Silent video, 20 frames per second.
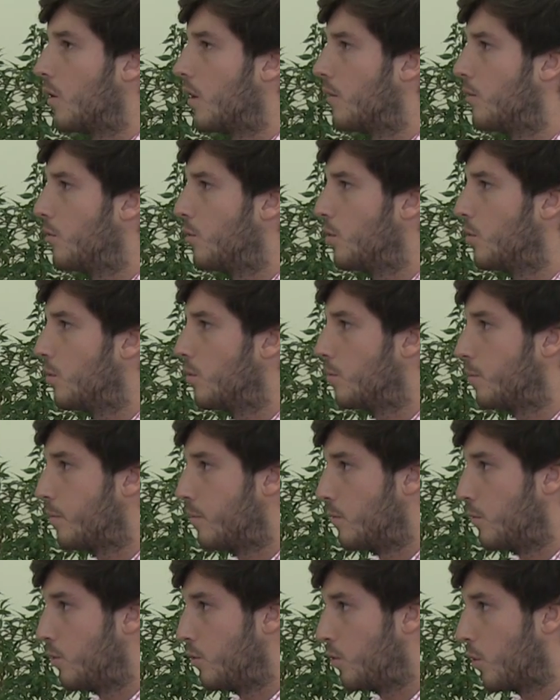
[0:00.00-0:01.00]
on a vu
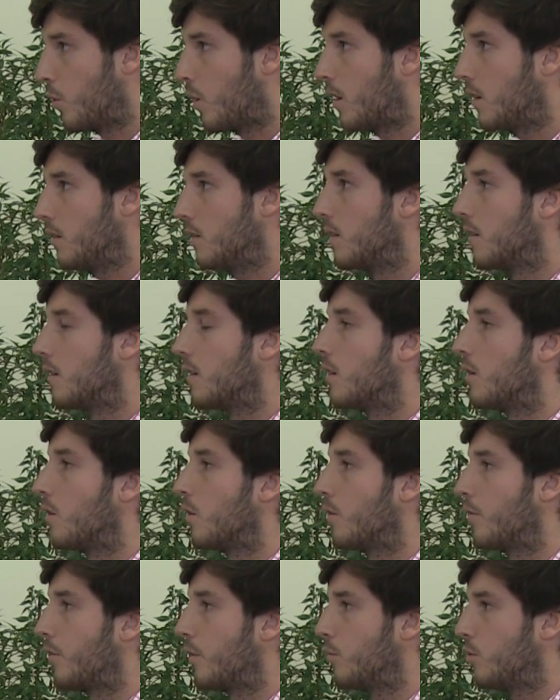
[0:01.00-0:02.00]
du droit,
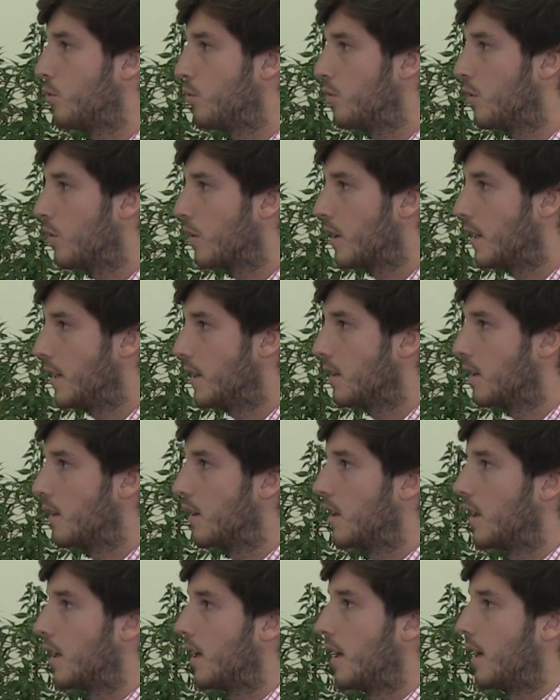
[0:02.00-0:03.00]
on fait beaucoup d'anglais.
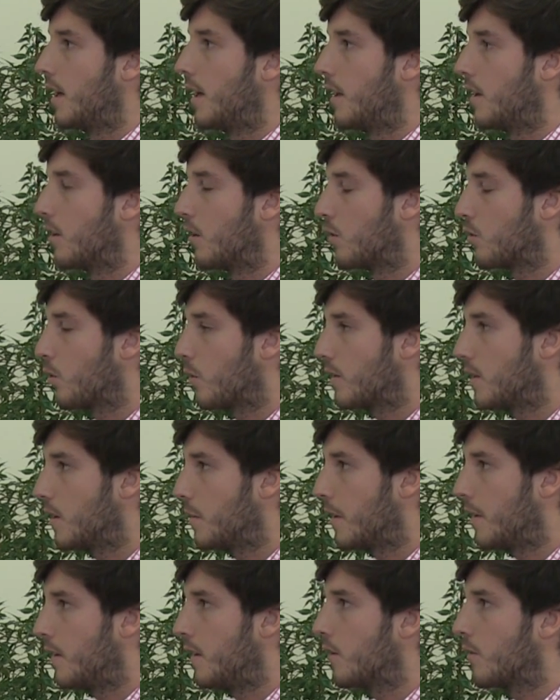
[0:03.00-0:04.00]
Et en
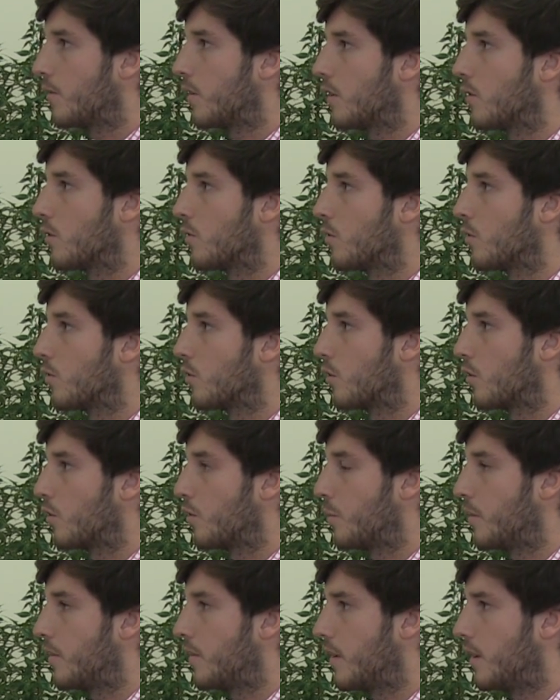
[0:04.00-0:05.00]
troisième année, en fait, on se
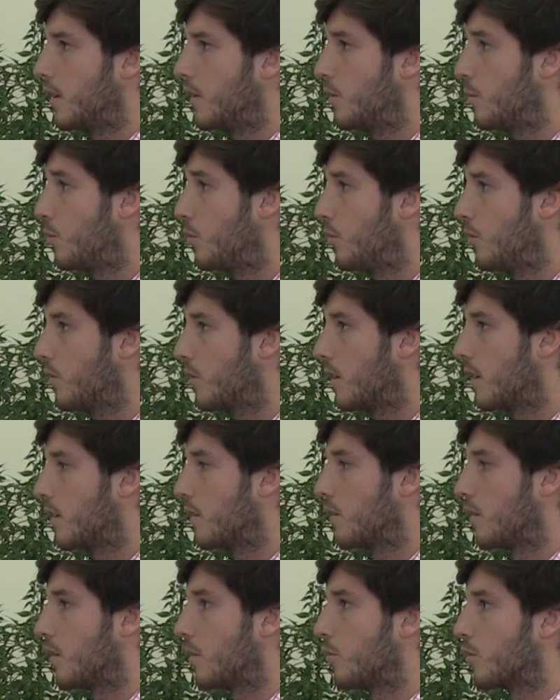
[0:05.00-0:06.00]
spécialise plus là,
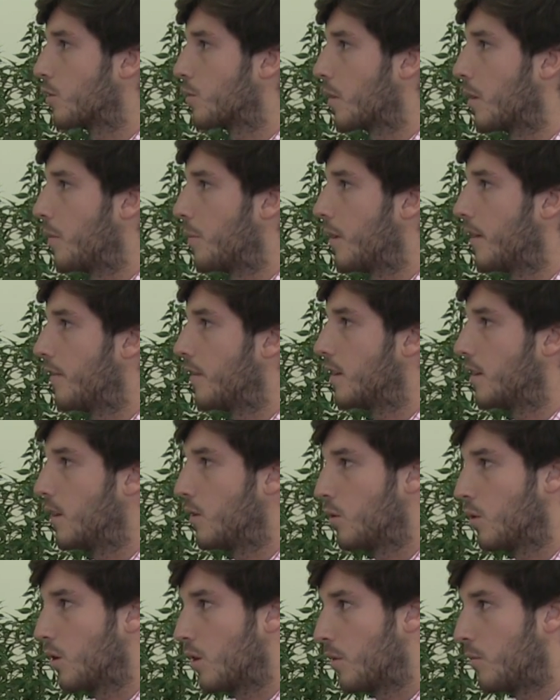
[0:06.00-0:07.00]
dans la branche prépa avec des
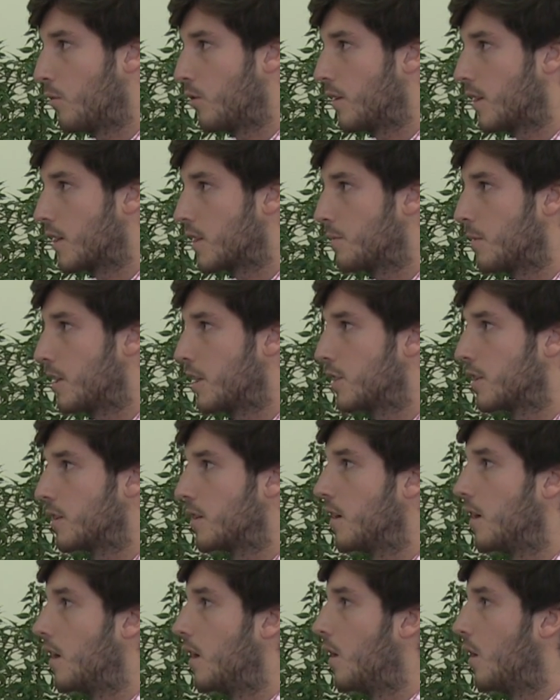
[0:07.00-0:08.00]
cours comme le tâche
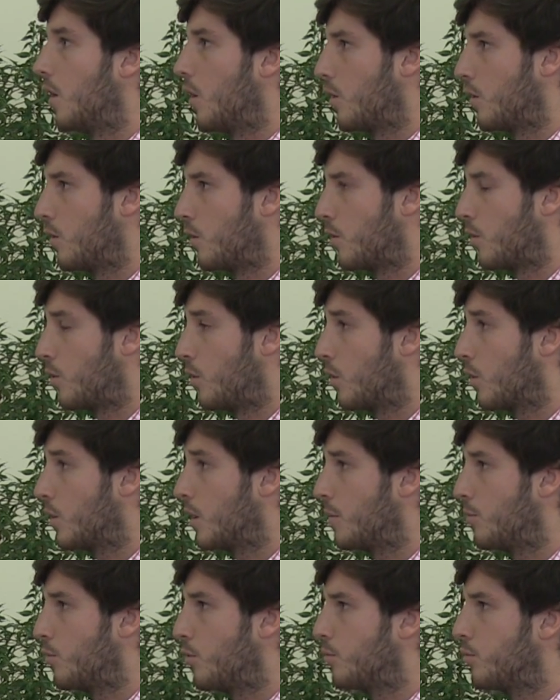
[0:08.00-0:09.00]

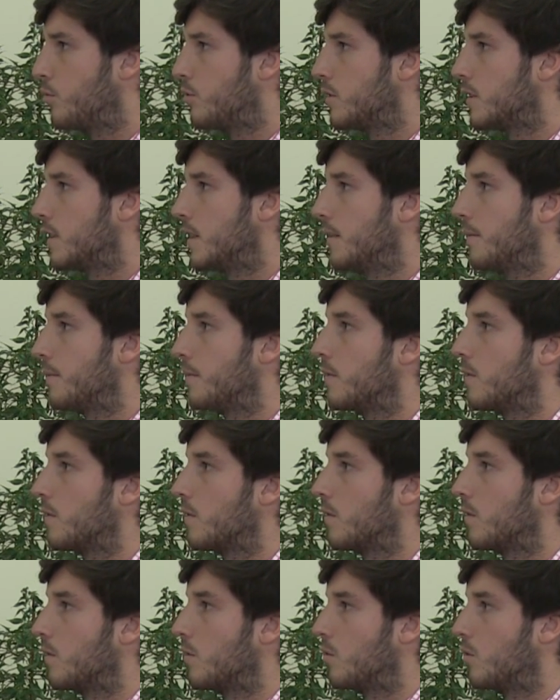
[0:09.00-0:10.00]
l'anglais plus poussé,
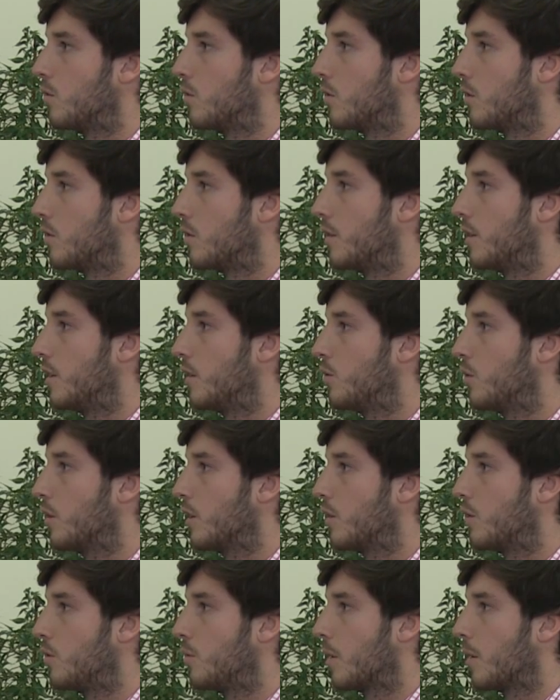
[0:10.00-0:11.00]
ou euh, des cours
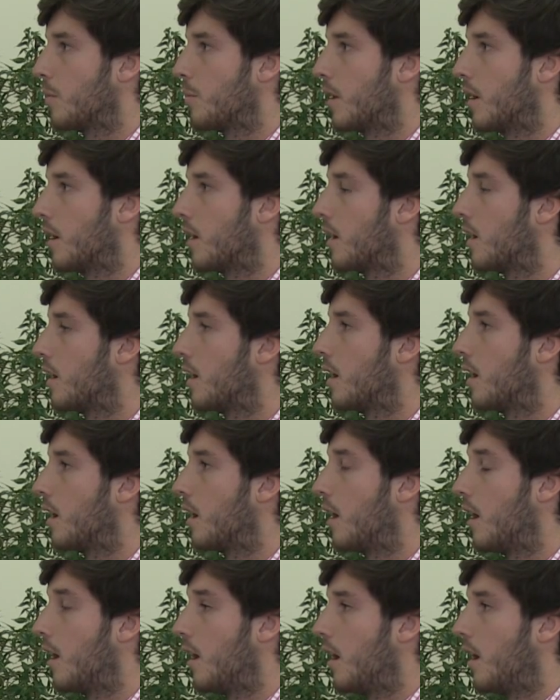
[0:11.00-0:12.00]
qui nous préparent à,
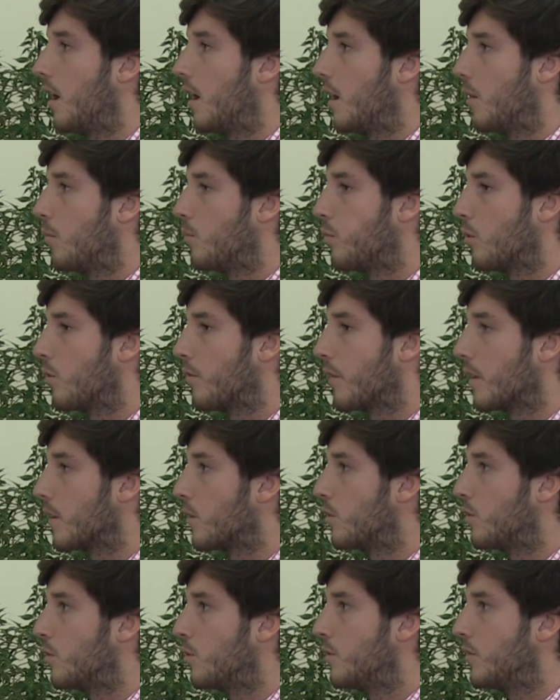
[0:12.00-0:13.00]
pour faire
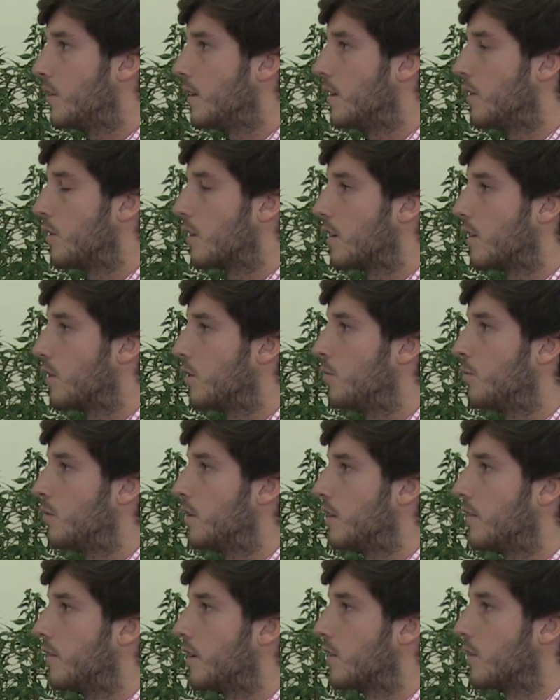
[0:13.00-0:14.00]
notre dossier, notre lettre de
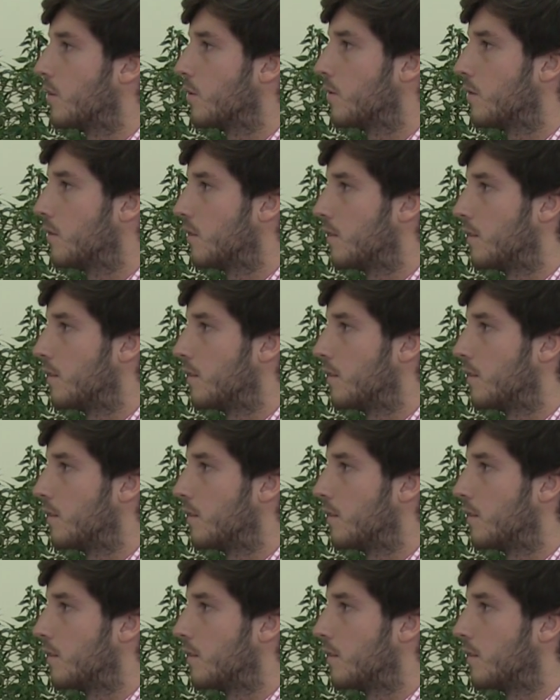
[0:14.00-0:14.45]
motivation. Euh.